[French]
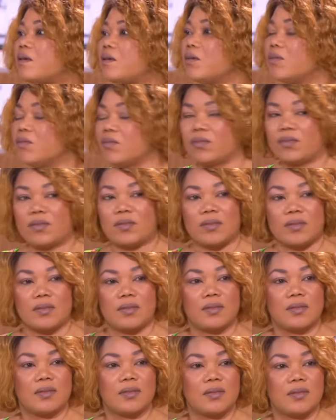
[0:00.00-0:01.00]
Donc, vous c'était quand
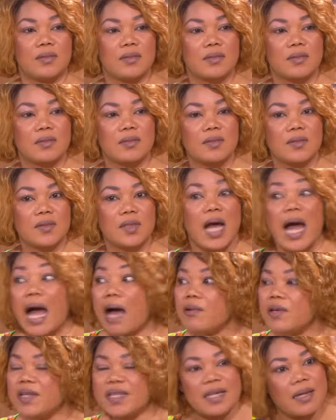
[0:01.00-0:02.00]
même des bons moments. Ah
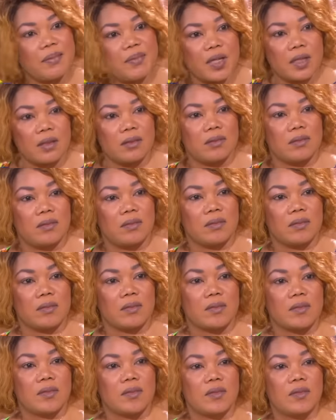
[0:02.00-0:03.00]
oui, très Mais pas
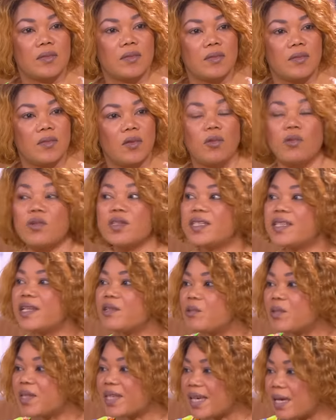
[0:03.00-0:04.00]
essentiel, quoi. Non, non, c'était de
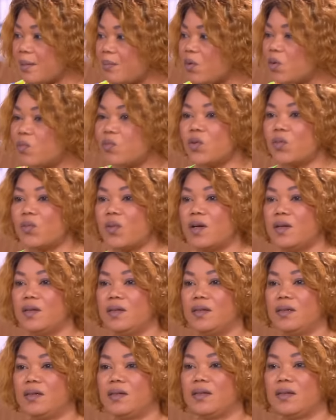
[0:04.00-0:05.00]
ah, C'était
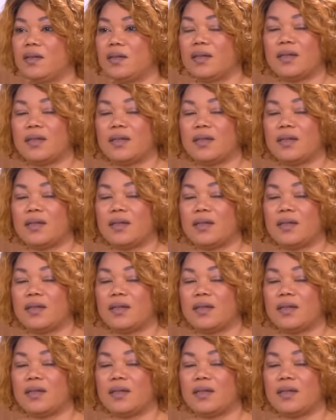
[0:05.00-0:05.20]
agréable. C'était